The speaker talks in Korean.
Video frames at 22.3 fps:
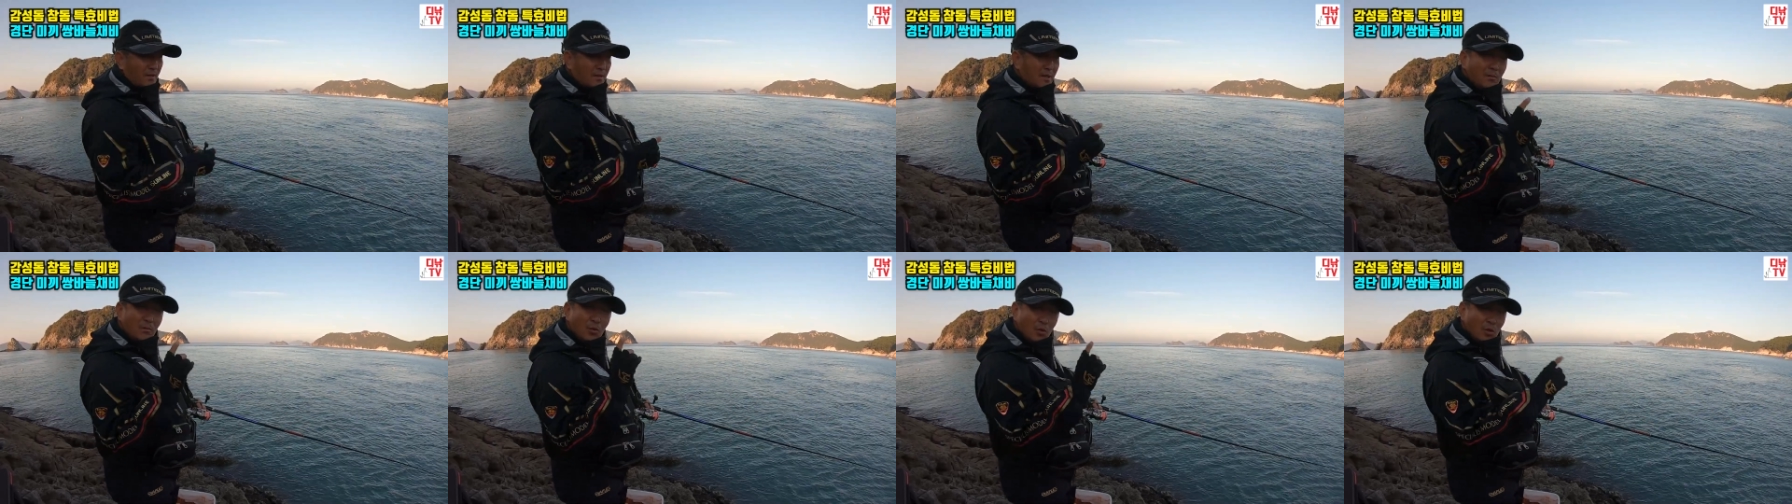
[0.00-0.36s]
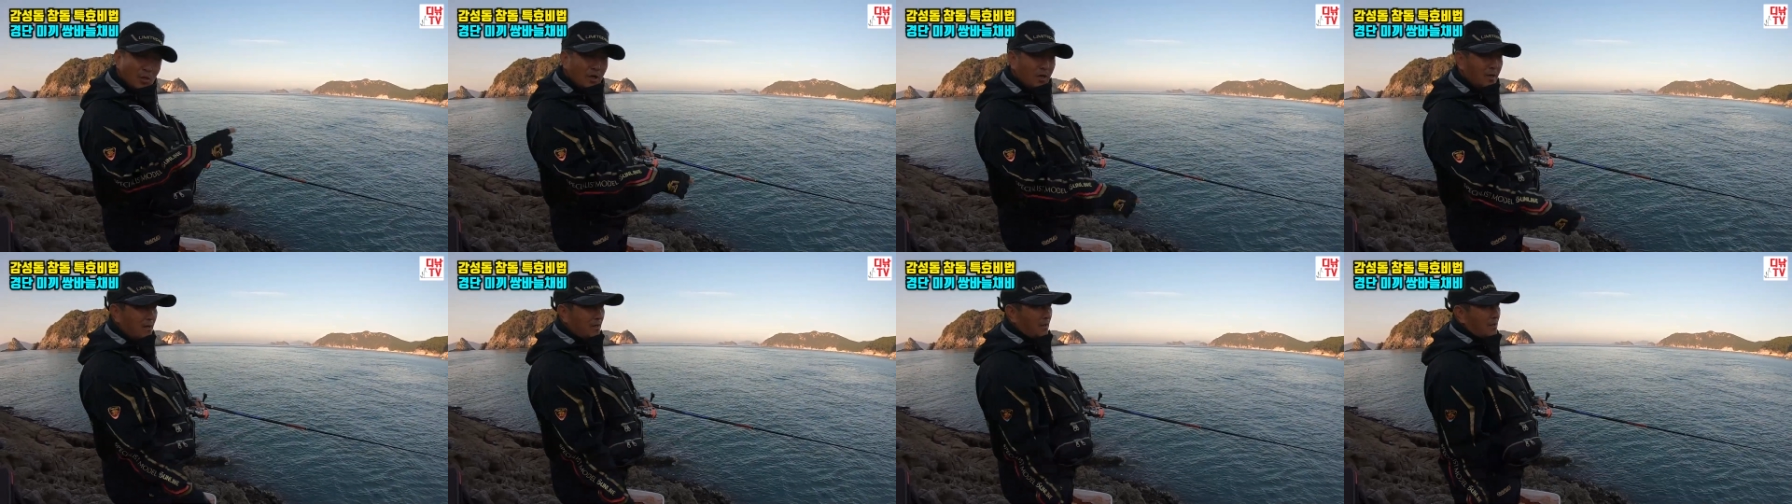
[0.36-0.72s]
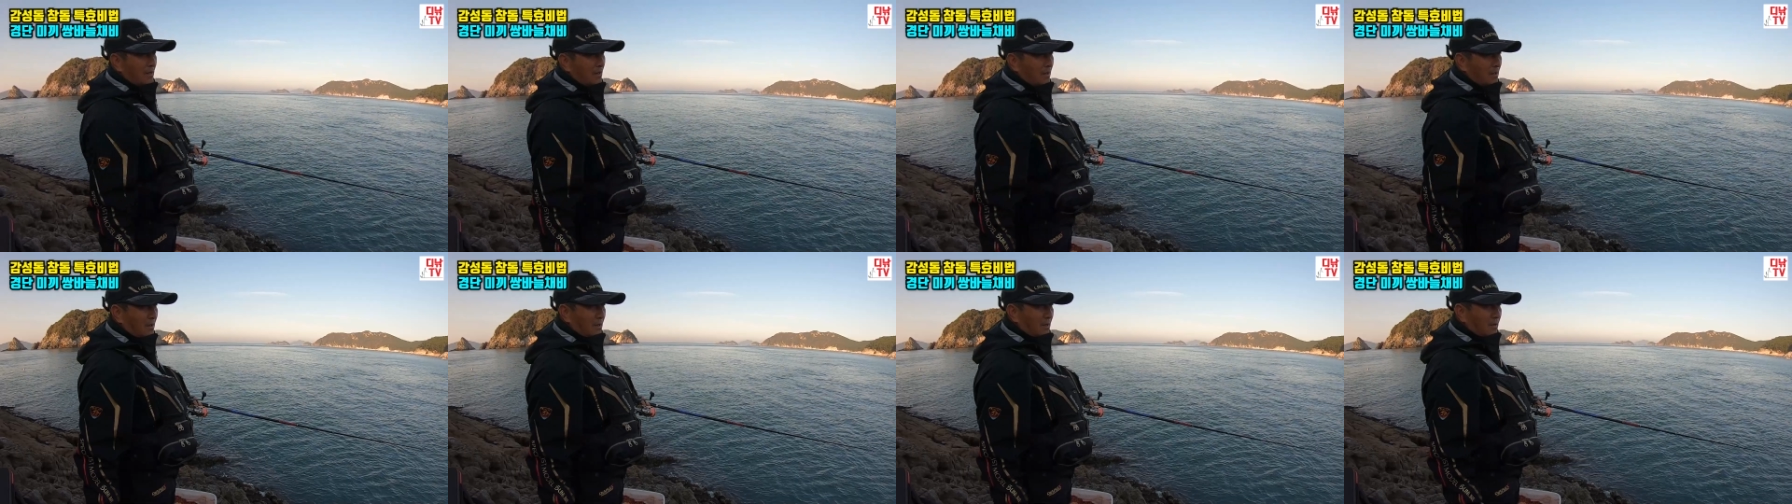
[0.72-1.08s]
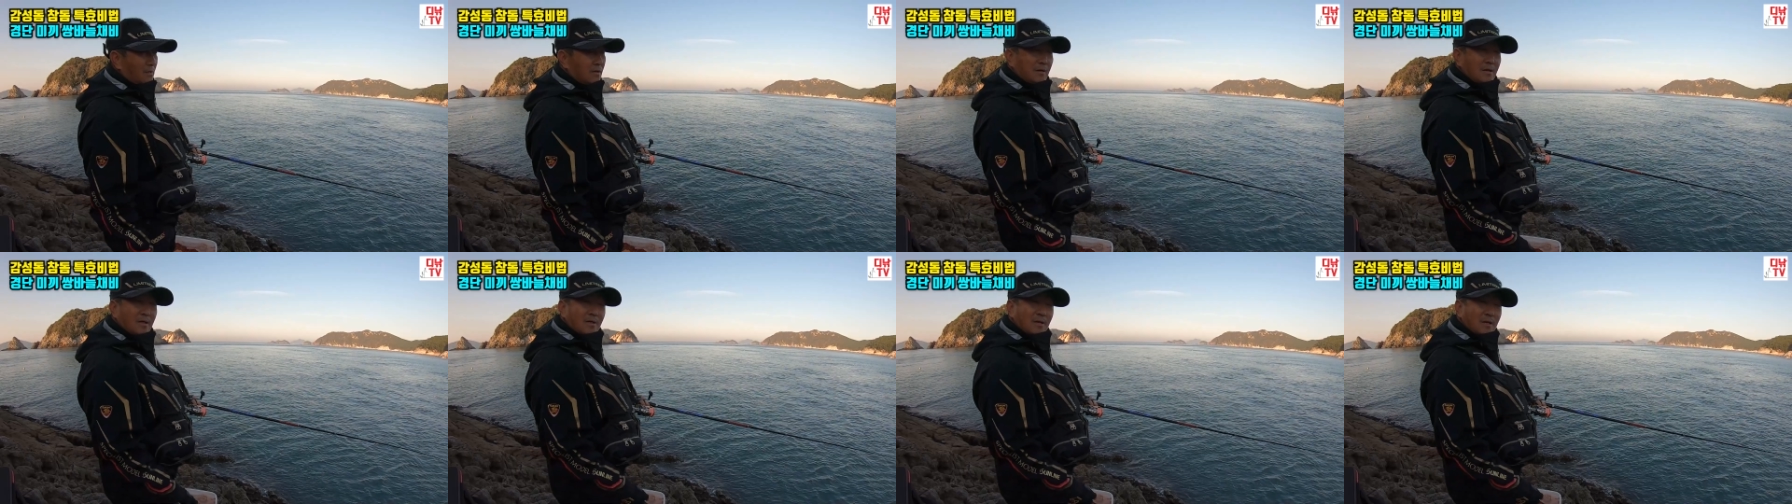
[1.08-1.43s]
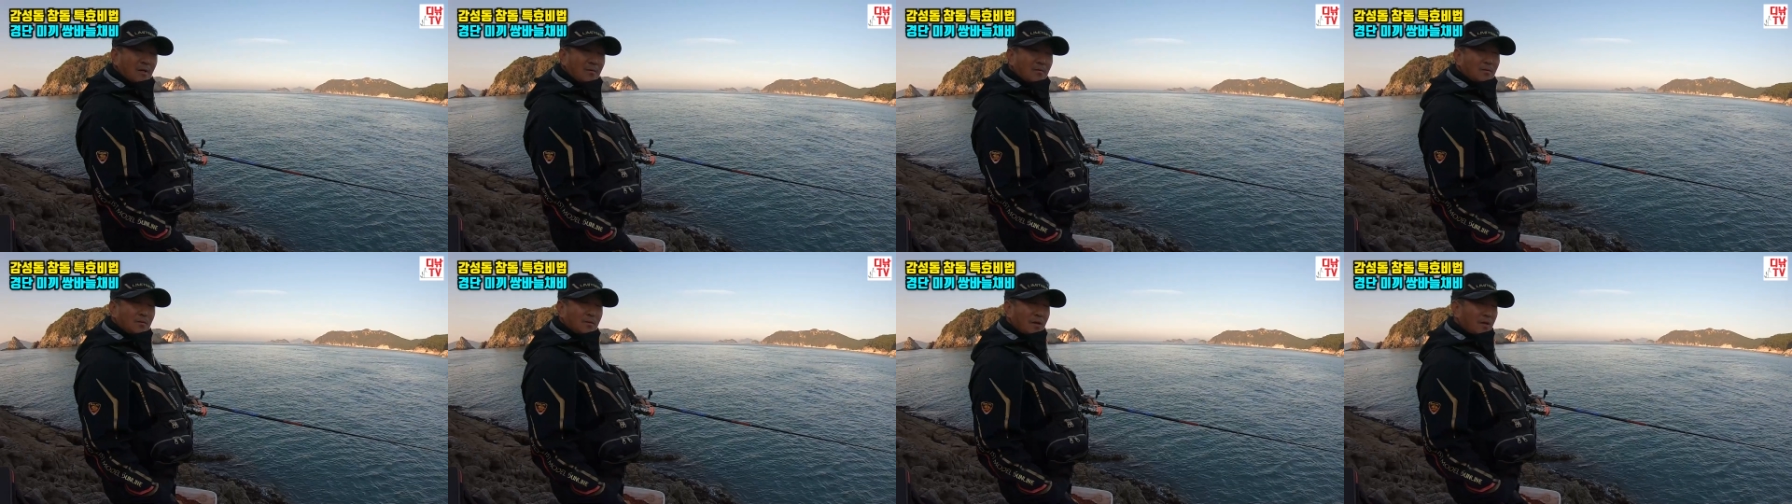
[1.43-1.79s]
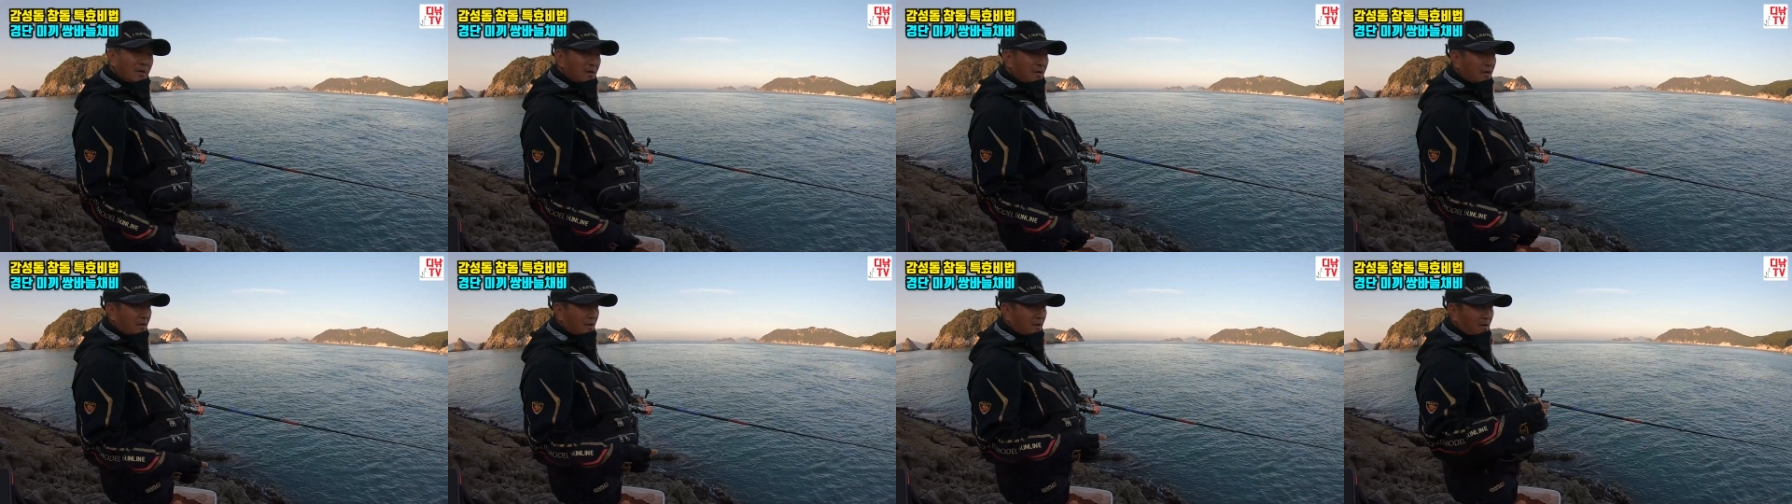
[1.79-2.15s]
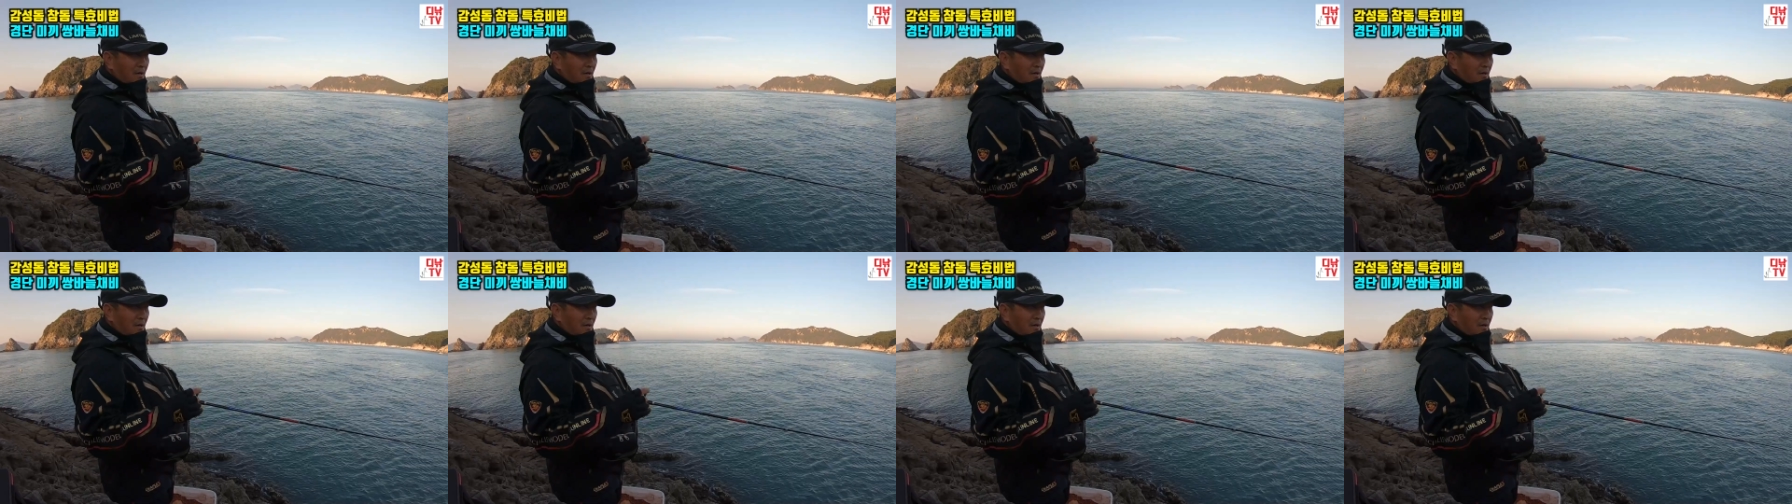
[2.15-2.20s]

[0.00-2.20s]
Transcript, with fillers: 예. 보다 예. 그렇기 때문에